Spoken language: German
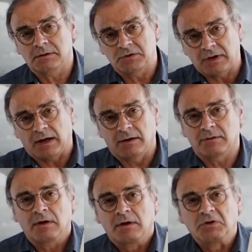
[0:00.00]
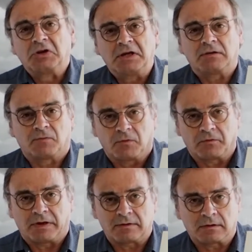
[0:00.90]
ist ja alles nicht
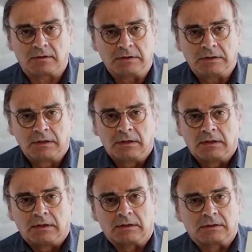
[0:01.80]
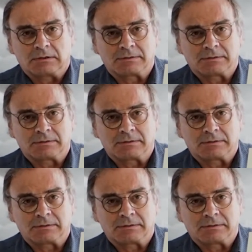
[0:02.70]
verwester äh,